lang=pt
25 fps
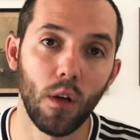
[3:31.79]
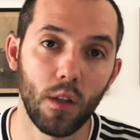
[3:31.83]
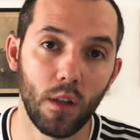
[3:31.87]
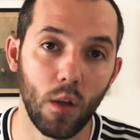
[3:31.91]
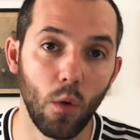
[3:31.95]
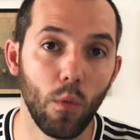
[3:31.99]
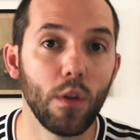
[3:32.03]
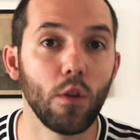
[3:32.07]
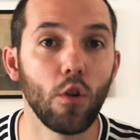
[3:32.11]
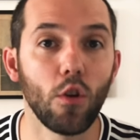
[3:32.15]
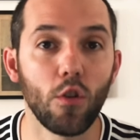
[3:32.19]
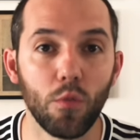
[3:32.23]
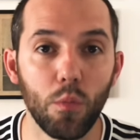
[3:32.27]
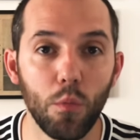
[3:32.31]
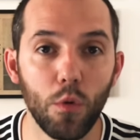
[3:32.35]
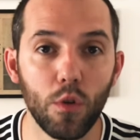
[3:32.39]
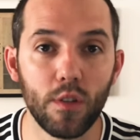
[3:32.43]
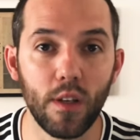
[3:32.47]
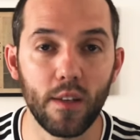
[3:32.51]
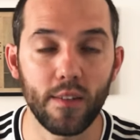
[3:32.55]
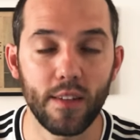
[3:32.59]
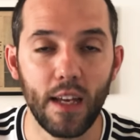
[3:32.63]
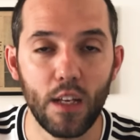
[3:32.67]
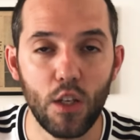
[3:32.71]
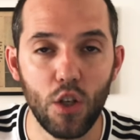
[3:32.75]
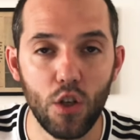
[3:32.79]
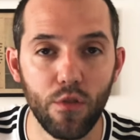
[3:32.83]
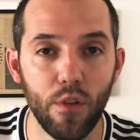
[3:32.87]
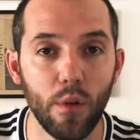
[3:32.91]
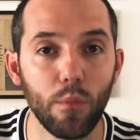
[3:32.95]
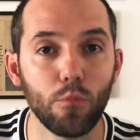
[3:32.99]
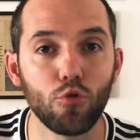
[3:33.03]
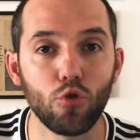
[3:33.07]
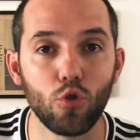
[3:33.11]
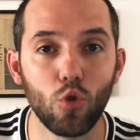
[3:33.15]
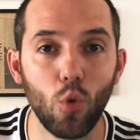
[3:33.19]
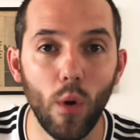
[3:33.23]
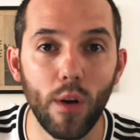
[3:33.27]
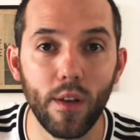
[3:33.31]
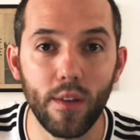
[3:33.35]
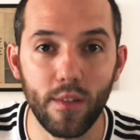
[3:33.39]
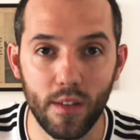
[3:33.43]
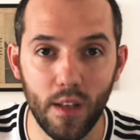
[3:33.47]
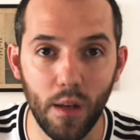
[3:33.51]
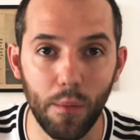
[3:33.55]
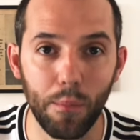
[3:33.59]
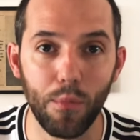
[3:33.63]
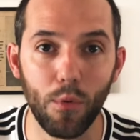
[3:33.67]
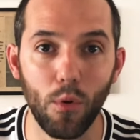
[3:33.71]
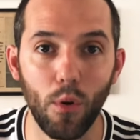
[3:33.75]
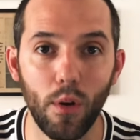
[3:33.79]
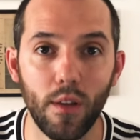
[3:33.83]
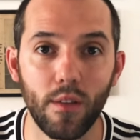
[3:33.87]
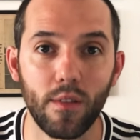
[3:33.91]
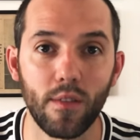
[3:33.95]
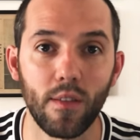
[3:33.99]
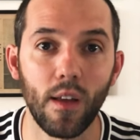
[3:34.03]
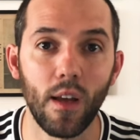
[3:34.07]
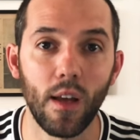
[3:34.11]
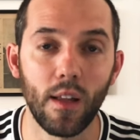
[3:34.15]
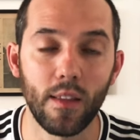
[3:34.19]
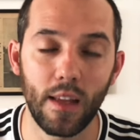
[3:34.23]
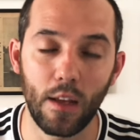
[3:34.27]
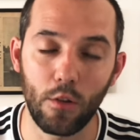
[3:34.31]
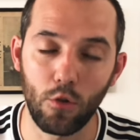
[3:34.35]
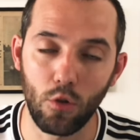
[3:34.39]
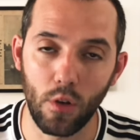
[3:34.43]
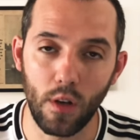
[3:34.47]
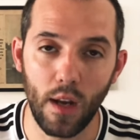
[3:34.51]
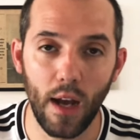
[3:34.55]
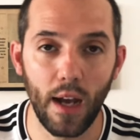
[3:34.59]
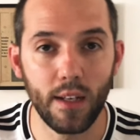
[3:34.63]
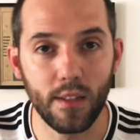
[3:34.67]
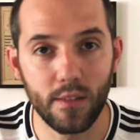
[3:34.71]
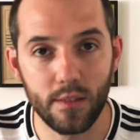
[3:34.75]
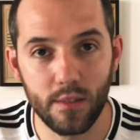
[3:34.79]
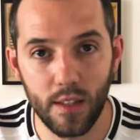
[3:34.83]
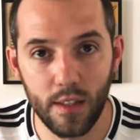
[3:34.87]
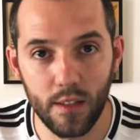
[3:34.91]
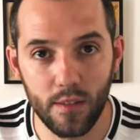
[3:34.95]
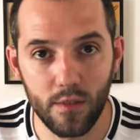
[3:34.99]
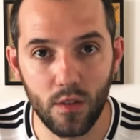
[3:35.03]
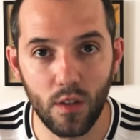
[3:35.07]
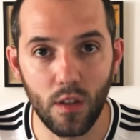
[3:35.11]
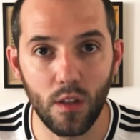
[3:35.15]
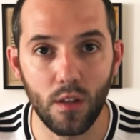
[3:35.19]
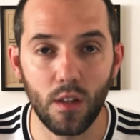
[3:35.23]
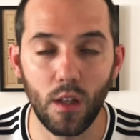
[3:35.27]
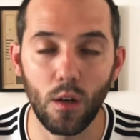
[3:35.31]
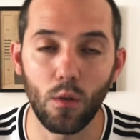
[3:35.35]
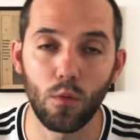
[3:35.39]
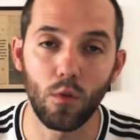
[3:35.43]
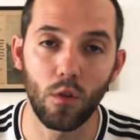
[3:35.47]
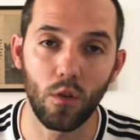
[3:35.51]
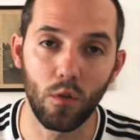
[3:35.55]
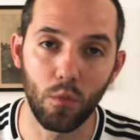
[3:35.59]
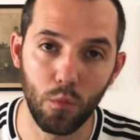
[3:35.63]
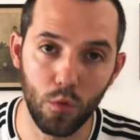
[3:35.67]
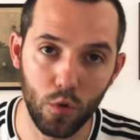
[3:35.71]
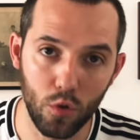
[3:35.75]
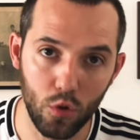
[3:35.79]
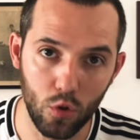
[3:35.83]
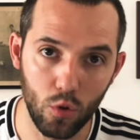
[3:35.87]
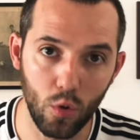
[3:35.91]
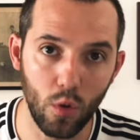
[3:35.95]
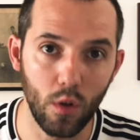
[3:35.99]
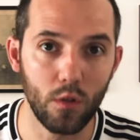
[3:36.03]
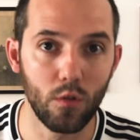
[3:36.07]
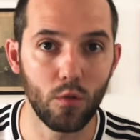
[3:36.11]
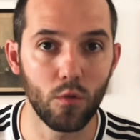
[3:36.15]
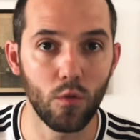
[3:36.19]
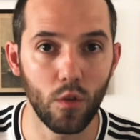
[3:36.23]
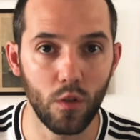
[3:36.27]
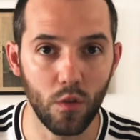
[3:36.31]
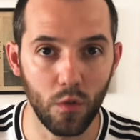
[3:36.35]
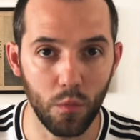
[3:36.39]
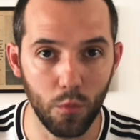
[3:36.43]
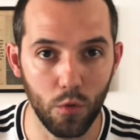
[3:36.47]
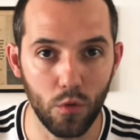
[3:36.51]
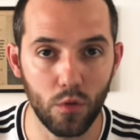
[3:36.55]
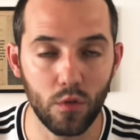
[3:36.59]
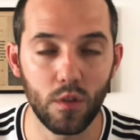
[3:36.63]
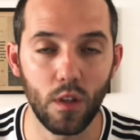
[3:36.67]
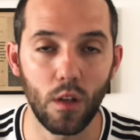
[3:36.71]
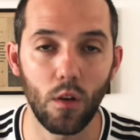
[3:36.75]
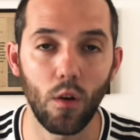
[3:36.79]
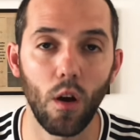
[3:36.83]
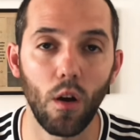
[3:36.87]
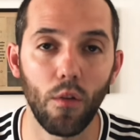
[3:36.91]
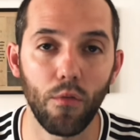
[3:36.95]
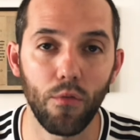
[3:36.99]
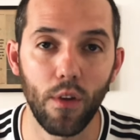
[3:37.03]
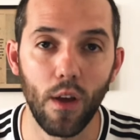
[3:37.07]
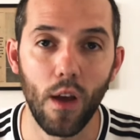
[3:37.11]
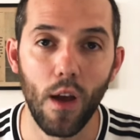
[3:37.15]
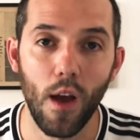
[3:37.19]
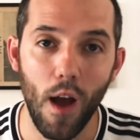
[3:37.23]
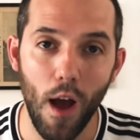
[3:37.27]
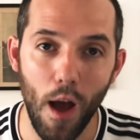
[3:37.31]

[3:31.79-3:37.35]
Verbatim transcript: Então em 2017 tivemos dois campeões nacionais, desde então, 2018, 2019,